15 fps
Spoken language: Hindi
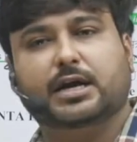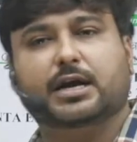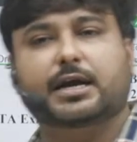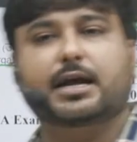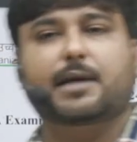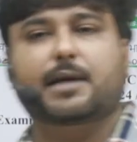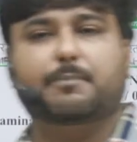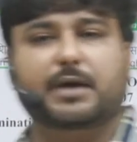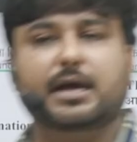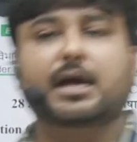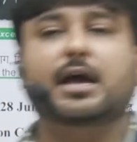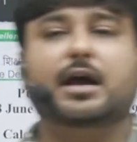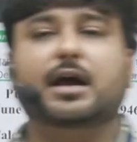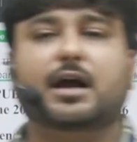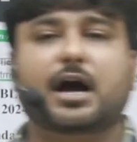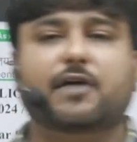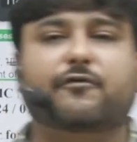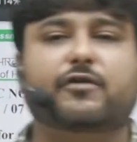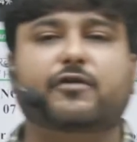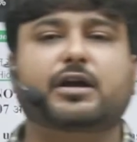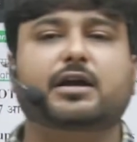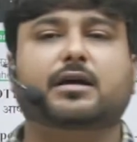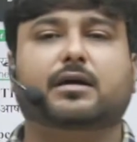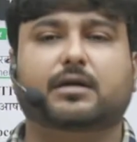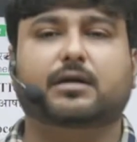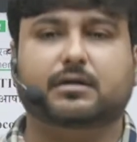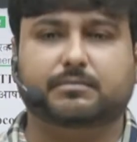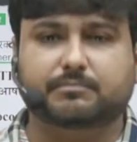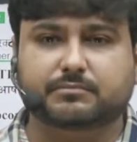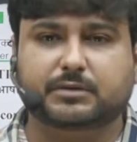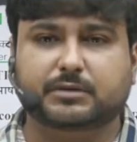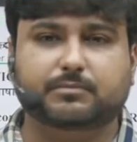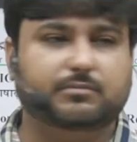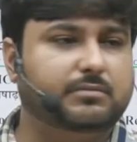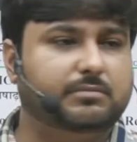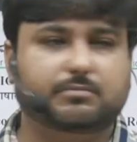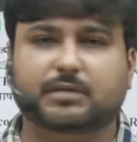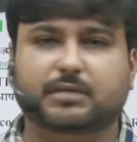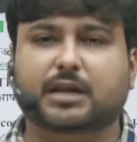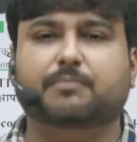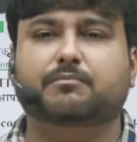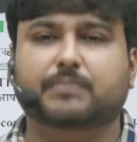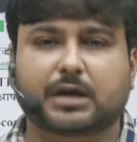आपके काफी uh, मतलब